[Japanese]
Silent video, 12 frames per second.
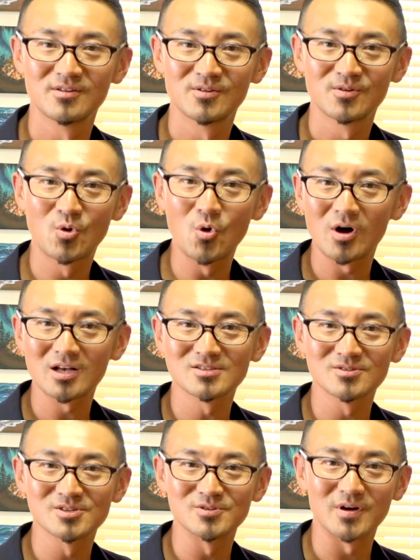こう発
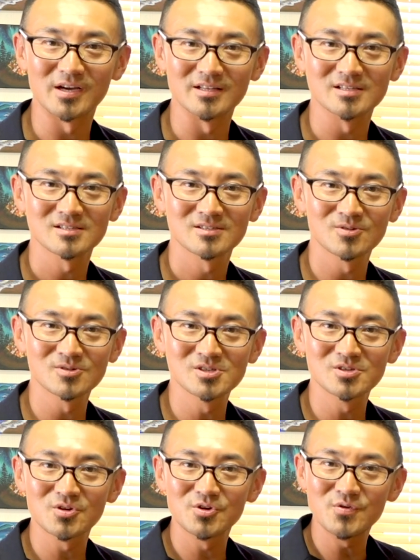音するわけです。そうす
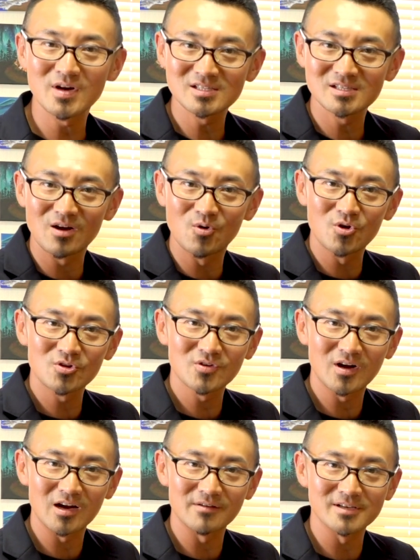るとニュアンスがゴロッと
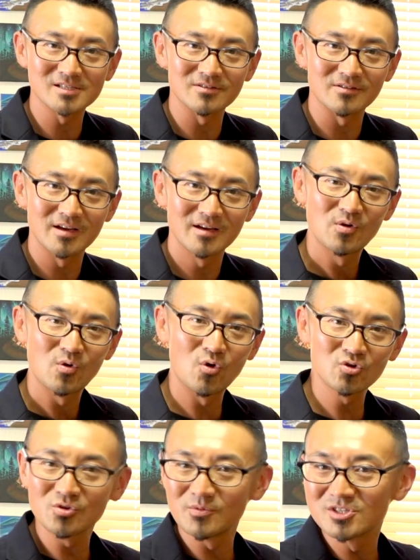変わりますよね。
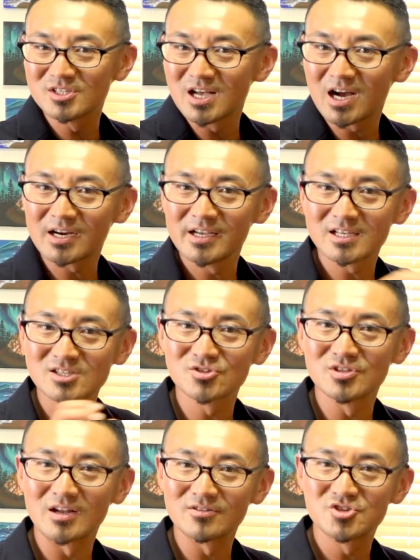音もつながりやすく
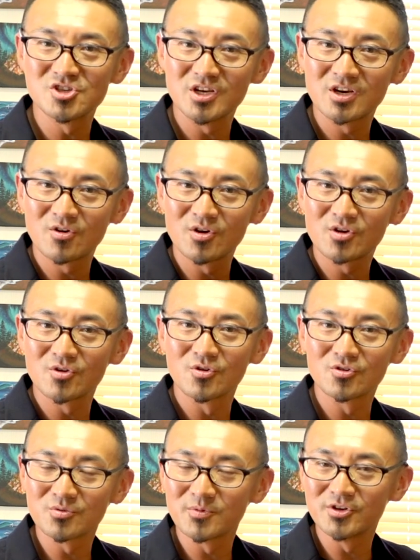なるし、一個一個の
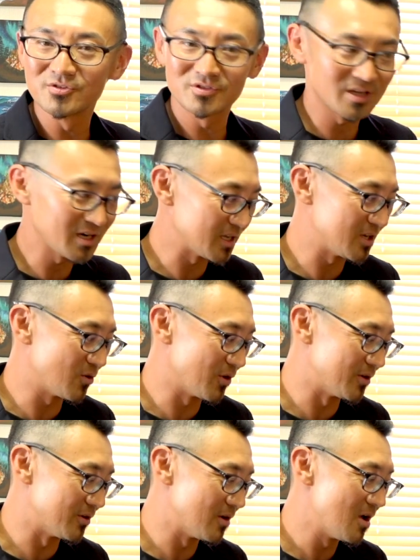音もゆったり聞こえ
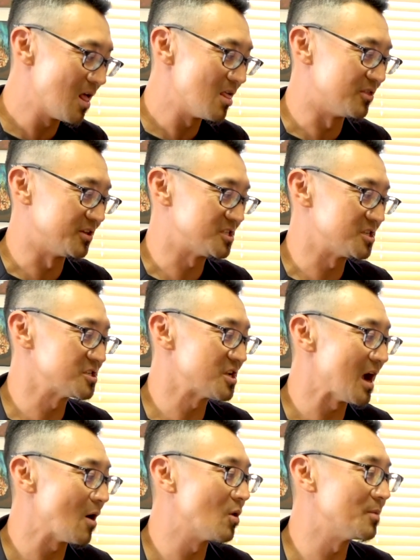る。 This is
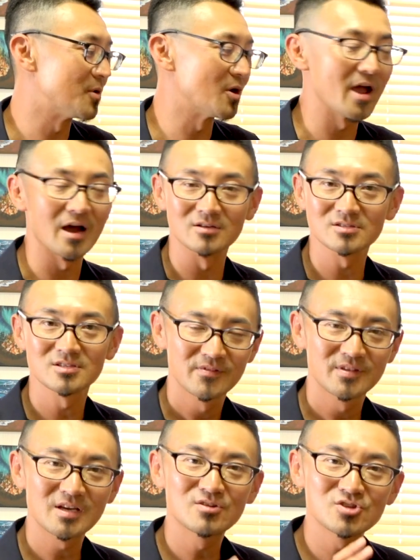how we pronounce。
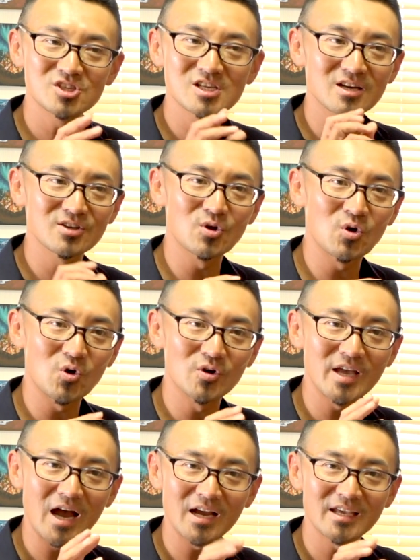で口先の方
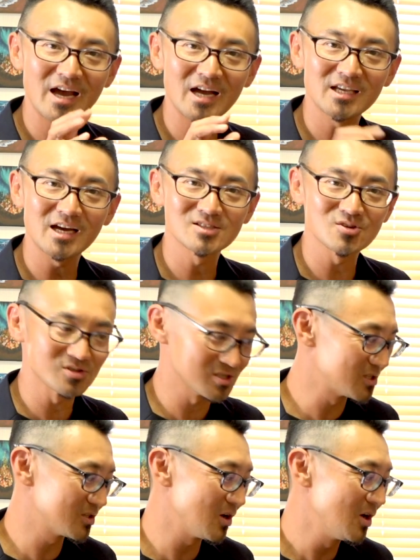でハキハキ発音す
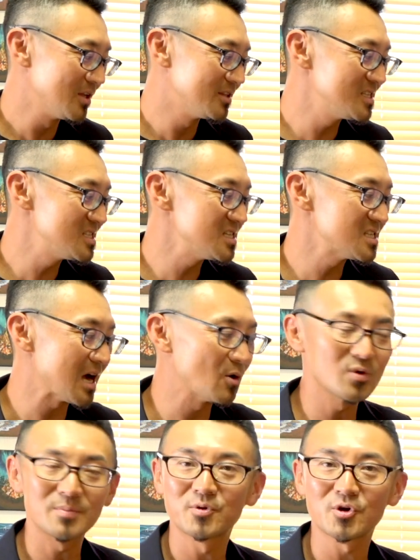ると This is how
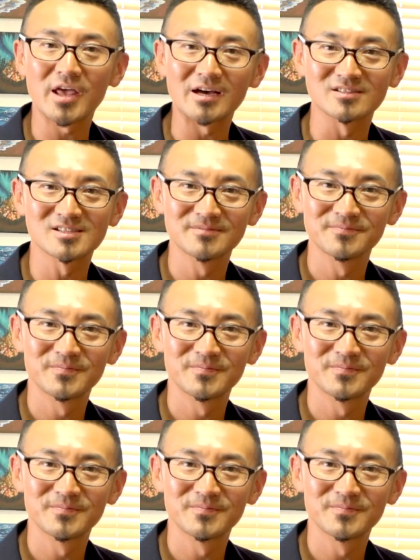we pronounce、